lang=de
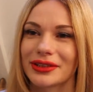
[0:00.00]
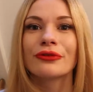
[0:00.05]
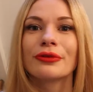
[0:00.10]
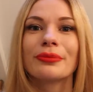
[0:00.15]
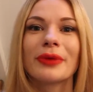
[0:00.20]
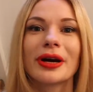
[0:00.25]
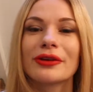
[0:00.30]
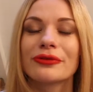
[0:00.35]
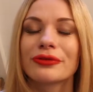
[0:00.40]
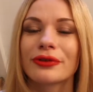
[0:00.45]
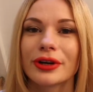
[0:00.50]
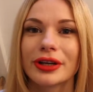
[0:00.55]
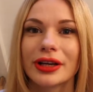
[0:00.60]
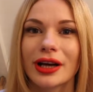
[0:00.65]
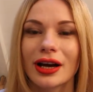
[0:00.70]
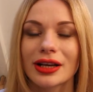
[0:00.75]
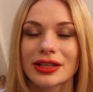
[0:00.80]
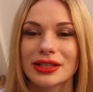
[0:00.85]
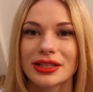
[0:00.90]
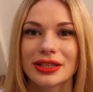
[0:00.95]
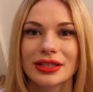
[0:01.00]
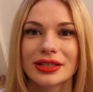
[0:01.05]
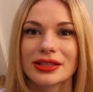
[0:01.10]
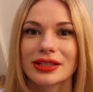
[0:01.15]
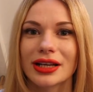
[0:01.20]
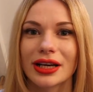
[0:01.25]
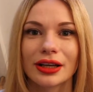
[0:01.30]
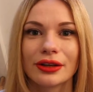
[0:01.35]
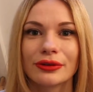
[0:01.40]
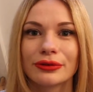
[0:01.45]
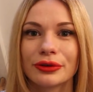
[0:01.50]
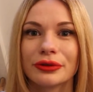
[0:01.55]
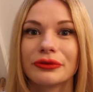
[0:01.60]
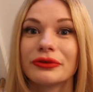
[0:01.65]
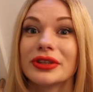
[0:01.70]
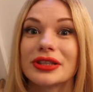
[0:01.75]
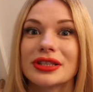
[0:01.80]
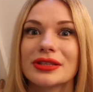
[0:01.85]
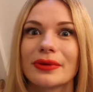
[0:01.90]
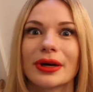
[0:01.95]
für meine Freunde hat sich das angefühlt
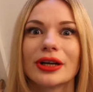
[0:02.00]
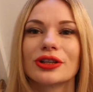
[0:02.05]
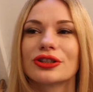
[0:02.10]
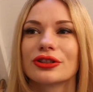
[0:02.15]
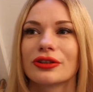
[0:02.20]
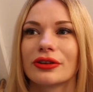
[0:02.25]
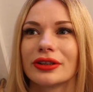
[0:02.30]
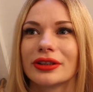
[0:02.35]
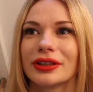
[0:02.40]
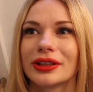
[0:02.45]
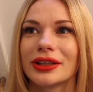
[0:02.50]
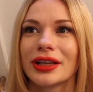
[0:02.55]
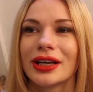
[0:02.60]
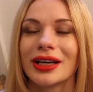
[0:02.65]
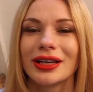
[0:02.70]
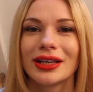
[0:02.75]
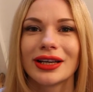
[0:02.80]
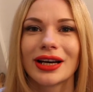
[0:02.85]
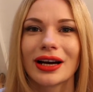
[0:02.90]
wie zwei Stunden,